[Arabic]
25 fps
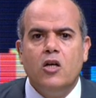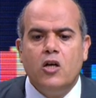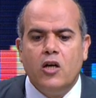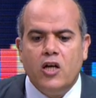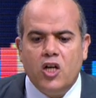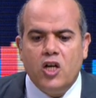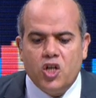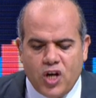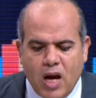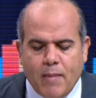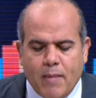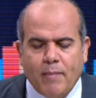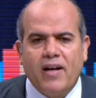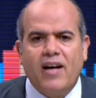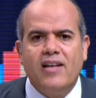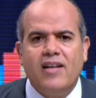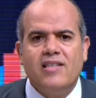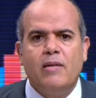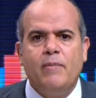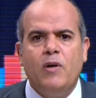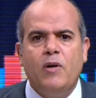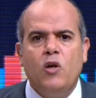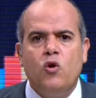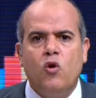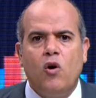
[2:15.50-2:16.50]
هشام
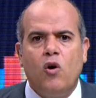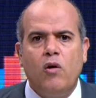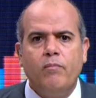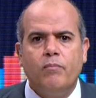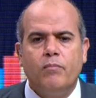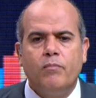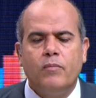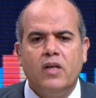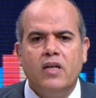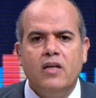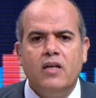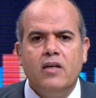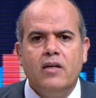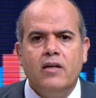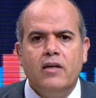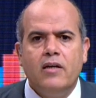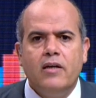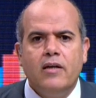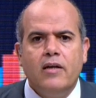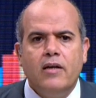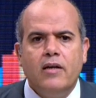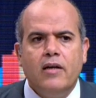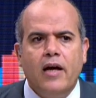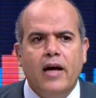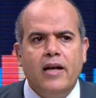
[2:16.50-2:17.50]
قاسم اليوم
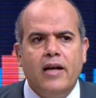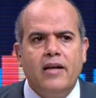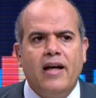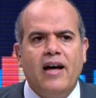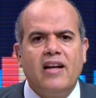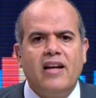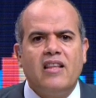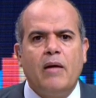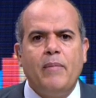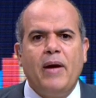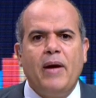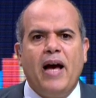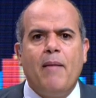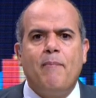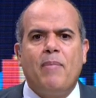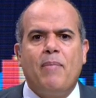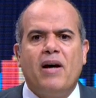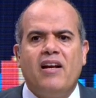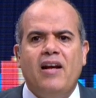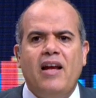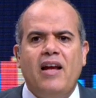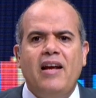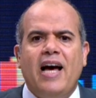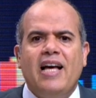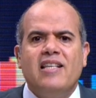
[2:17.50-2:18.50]
النهاردة بيعبر
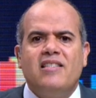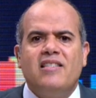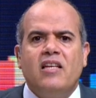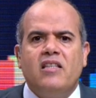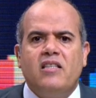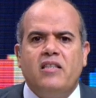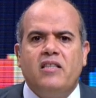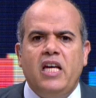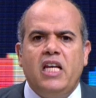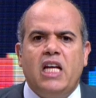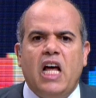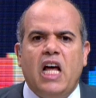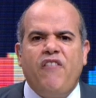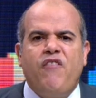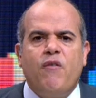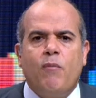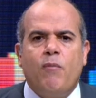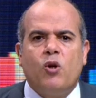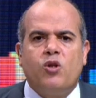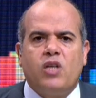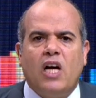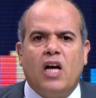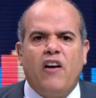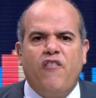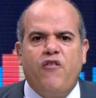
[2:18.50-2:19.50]
لنا عن 60 ألف
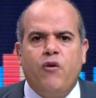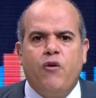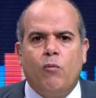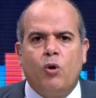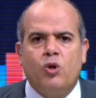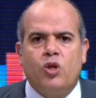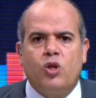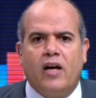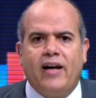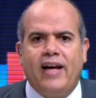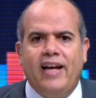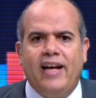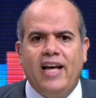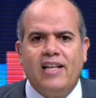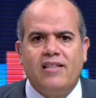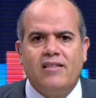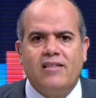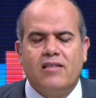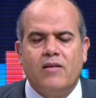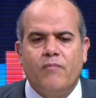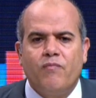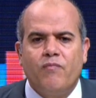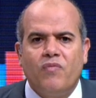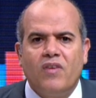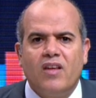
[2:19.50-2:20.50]
معتقل في معتقلات
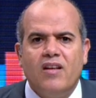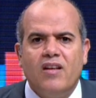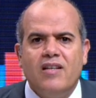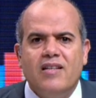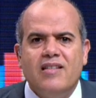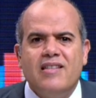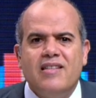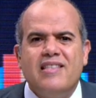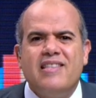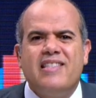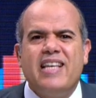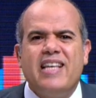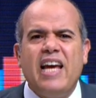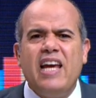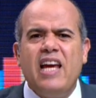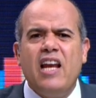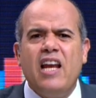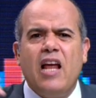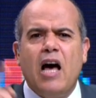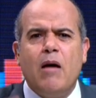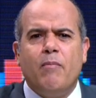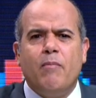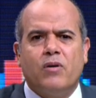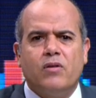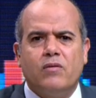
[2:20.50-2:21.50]
زي
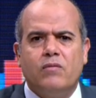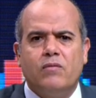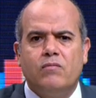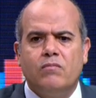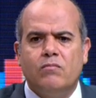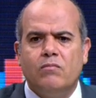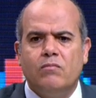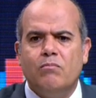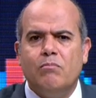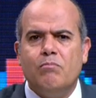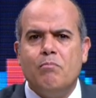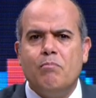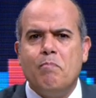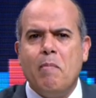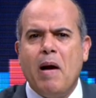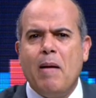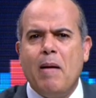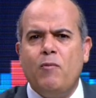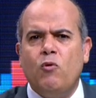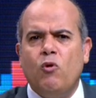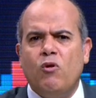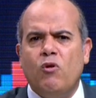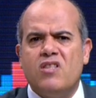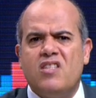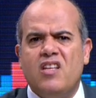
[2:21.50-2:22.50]
الأمر
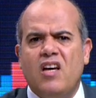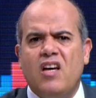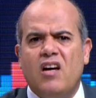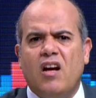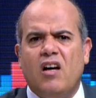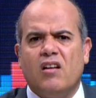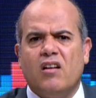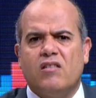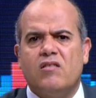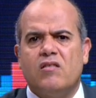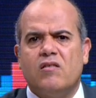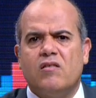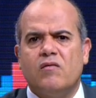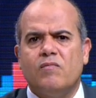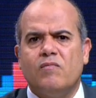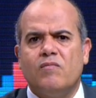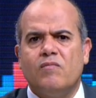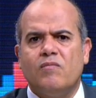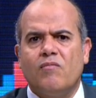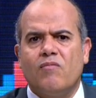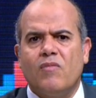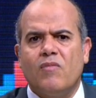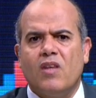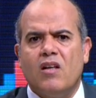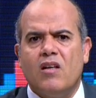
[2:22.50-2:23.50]
ممنوع زيارات
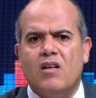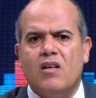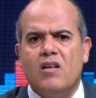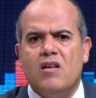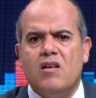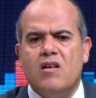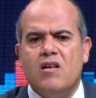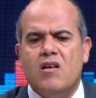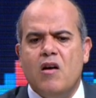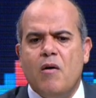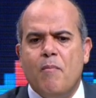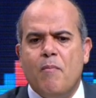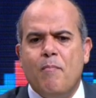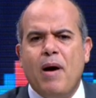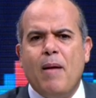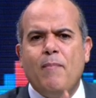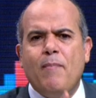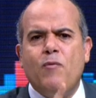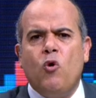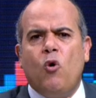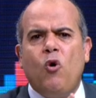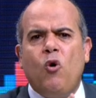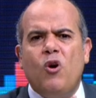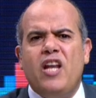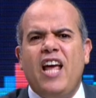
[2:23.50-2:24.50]

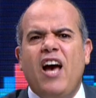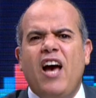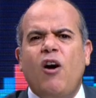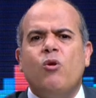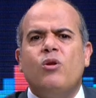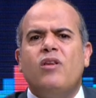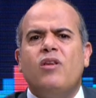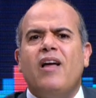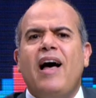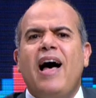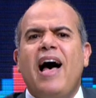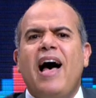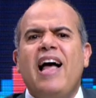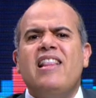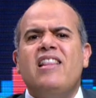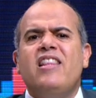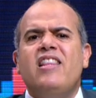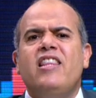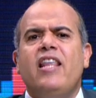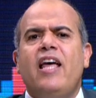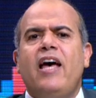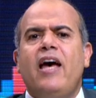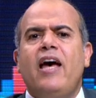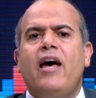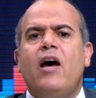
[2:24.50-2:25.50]
ممنوع ياخد
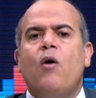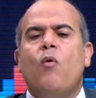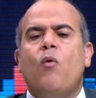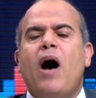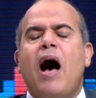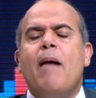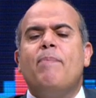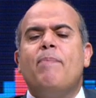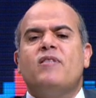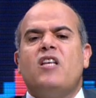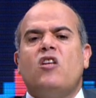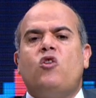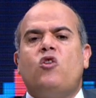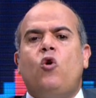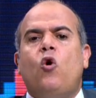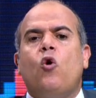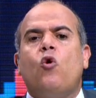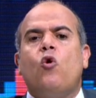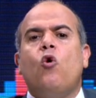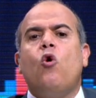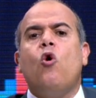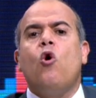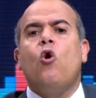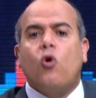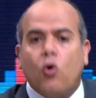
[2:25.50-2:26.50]
أدنى وأبسط
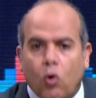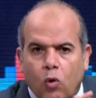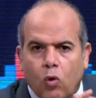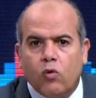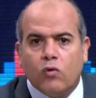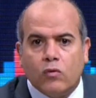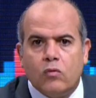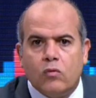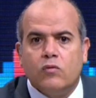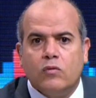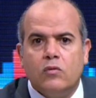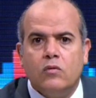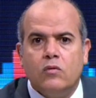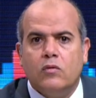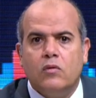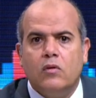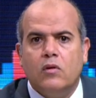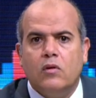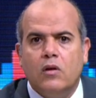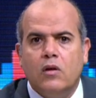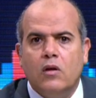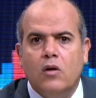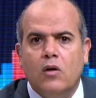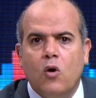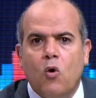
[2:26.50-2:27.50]
حقوقه
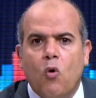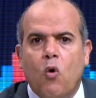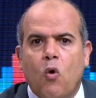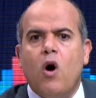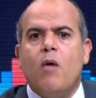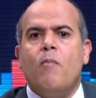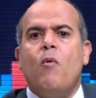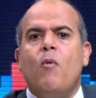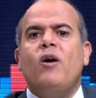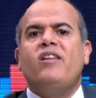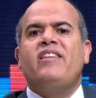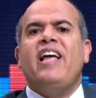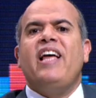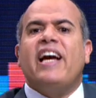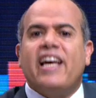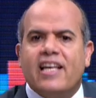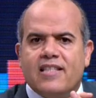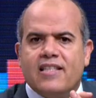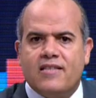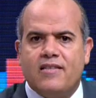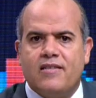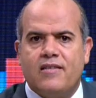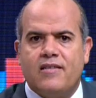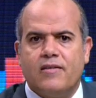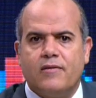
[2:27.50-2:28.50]
وهو
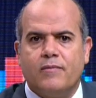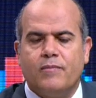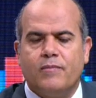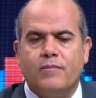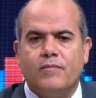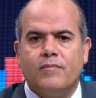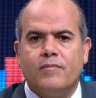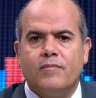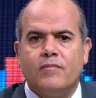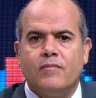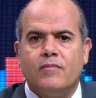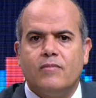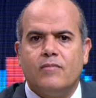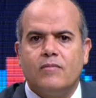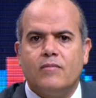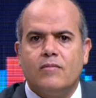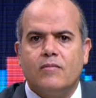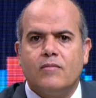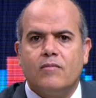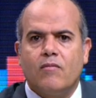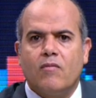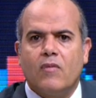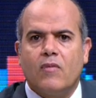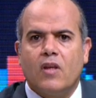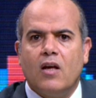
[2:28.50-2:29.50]
محتجز
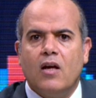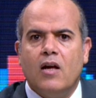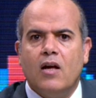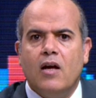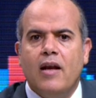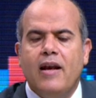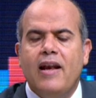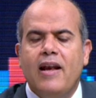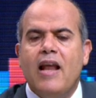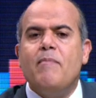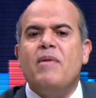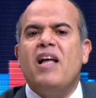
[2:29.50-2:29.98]
لم